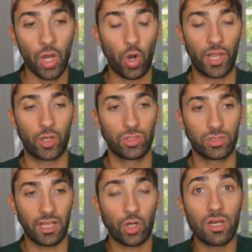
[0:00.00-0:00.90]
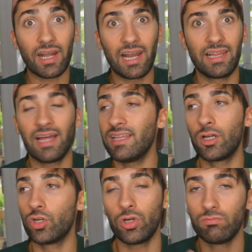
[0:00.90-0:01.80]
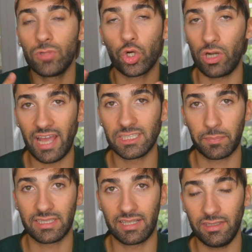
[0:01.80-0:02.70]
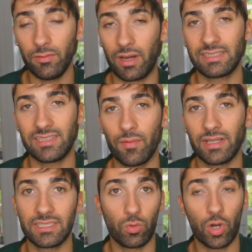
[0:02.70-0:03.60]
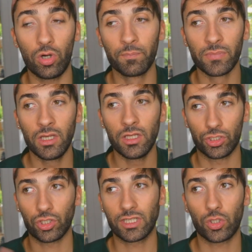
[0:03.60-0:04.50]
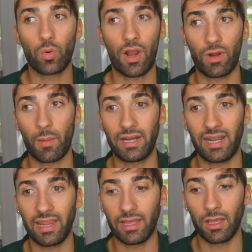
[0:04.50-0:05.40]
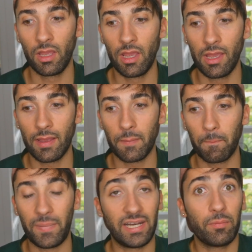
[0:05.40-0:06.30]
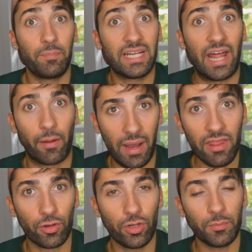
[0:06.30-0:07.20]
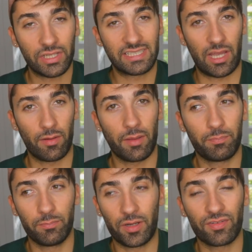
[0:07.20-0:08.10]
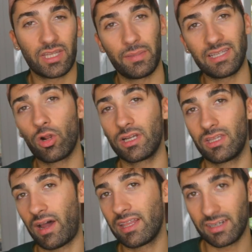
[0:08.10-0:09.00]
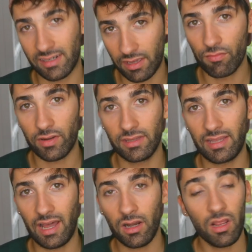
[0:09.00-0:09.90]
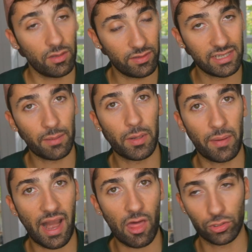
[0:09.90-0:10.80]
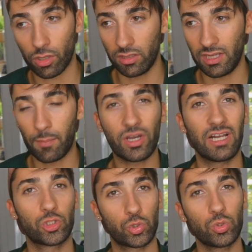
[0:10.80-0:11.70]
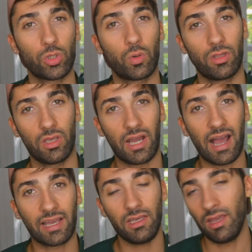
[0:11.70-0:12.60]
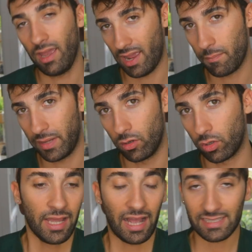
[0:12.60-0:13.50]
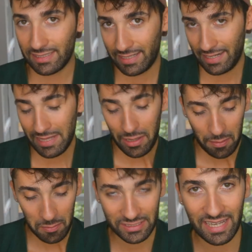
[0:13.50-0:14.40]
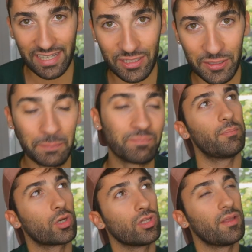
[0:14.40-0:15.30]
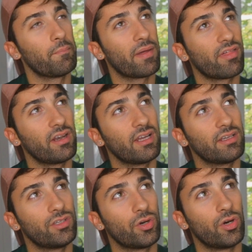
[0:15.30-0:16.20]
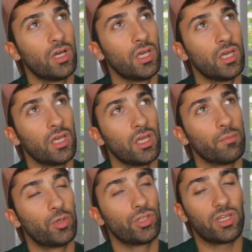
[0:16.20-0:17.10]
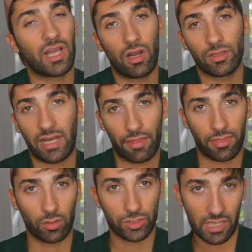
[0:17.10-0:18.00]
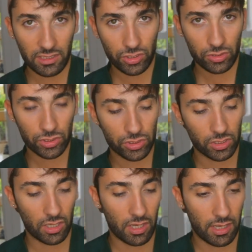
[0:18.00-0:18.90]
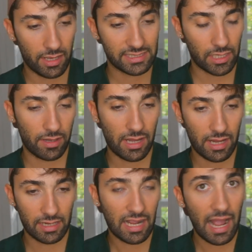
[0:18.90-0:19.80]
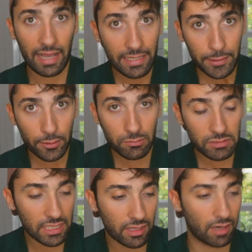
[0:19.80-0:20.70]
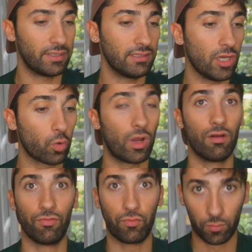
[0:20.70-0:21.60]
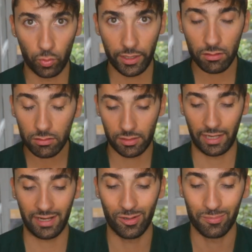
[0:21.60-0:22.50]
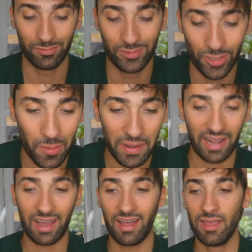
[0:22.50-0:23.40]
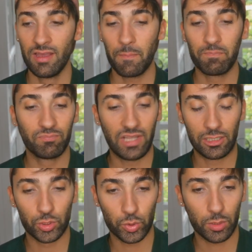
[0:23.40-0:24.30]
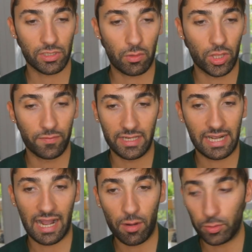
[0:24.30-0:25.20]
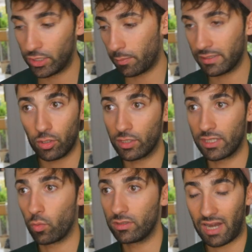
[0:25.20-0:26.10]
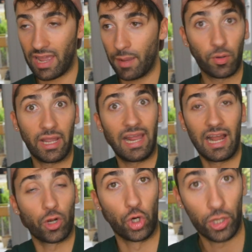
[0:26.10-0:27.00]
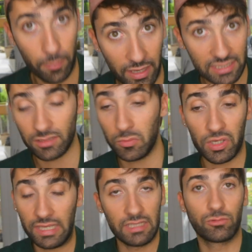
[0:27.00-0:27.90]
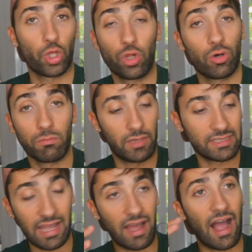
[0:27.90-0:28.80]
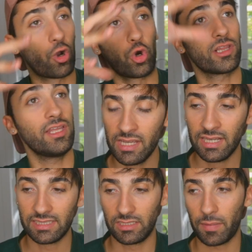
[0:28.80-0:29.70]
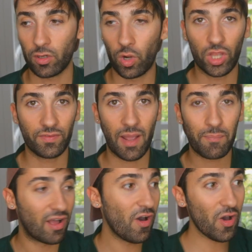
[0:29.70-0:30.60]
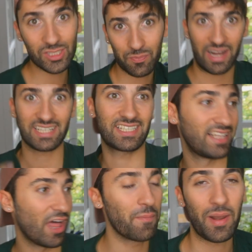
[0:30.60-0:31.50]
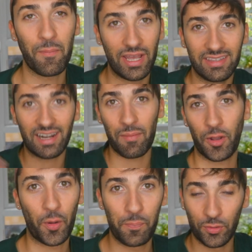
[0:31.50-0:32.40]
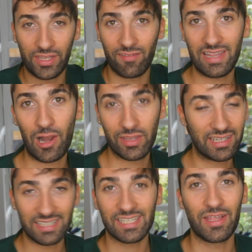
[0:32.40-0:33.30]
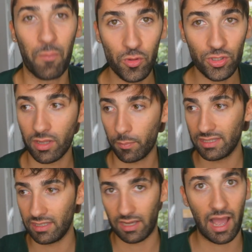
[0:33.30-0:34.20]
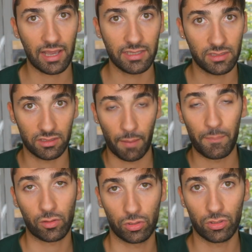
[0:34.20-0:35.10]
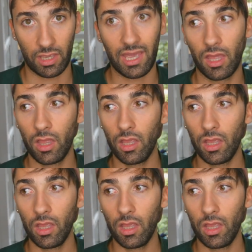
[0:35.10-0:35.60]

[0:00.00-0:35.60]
os encontréis con la realidad y no, no, con las expectativas, ¿sabes? Y luego yo creo que eso es una buena manera de venir bien armado, ¿no? Porque sabes perfectamente a lo que te vas a tener que enfrentar y vienes ya preparado. Entonces digamos que el susto cuando llegas aquí es menor. Así que nada, vamos a ello. ¿Por dónde empezaría yo? Bueno, yo llegué a Londres hace dos años, eh, estaba cagadillo, sinceramente, lo cual fue bueno, creo yo, para mm, el susto, porque cuando vienes cagado, pues de repente lo que te encuentras es pues, el acojone máximo y todo está acorde. Sin embargo, cuando vienes en plan, oh, ah, súper excitado, en plan, voy a tener la mejor puta vida londinense del mundo y de repente llegas aquí y te estampas con lo que es